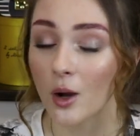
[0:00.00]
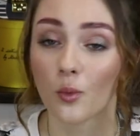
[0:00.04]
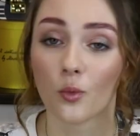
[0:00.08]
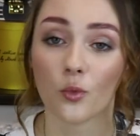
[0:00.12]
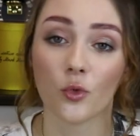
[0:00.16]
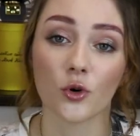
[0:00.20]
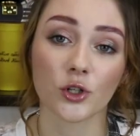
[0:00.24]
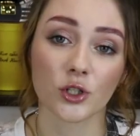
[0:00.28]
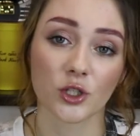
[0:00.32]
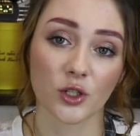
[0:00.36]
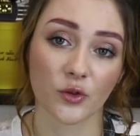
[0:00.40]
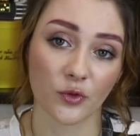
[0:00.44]

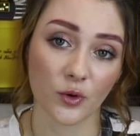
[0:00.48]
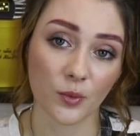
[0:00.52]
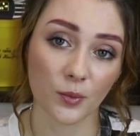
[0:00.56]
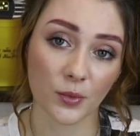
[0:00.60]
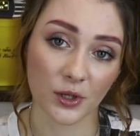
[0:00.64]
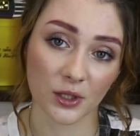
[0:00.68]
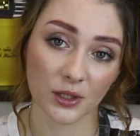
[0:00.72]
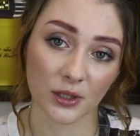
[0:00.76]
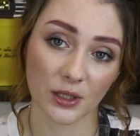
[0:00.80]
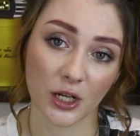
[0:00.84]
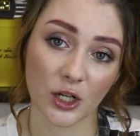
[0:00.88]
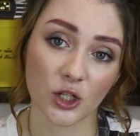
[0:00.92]
можно
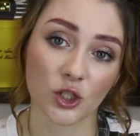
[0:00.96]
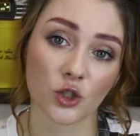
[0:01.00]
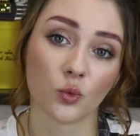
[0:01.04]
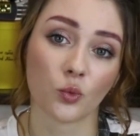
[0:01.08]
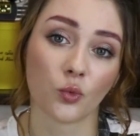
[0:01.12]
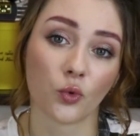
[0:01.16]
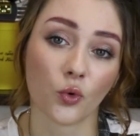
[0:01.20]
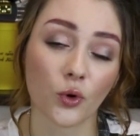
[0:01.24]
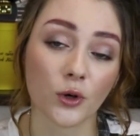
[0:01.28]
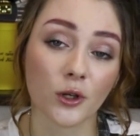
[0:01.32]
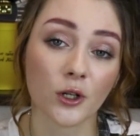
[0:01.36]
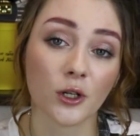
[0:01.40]
выбрать даже
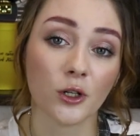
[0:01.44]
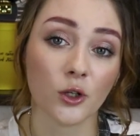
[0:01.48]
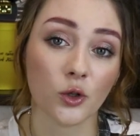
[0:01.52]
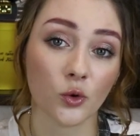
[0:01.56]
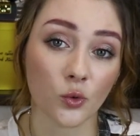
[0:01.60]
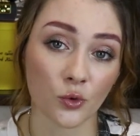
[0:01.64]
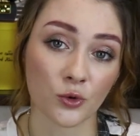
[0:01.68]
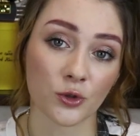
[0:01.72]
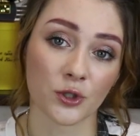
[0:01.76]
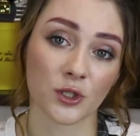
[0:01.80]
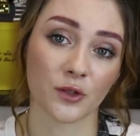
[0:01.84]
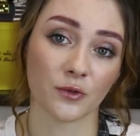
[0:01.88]
более
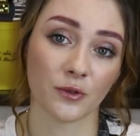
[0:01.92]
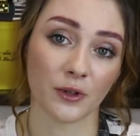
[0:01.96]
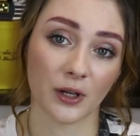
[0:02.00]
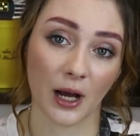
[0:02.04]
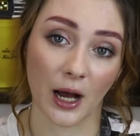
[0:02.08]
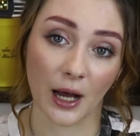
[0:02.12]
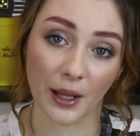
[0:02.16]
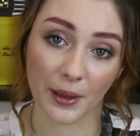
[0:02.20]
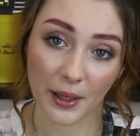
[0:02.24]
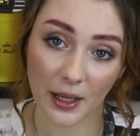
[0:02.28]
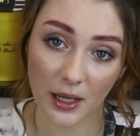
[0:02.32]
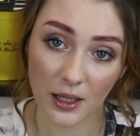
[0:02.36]
люксовый
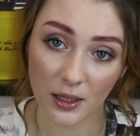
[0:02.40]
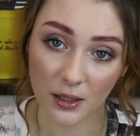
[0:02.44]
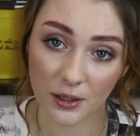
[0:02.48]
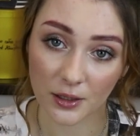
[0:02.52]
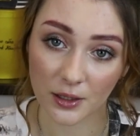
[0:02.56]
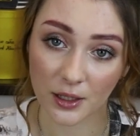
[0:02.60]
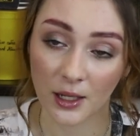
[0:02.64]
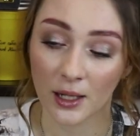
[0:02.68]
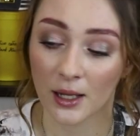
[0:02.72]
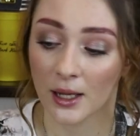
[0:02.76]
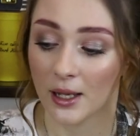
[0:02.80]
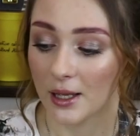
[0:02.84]

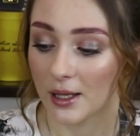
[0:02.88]
аналог,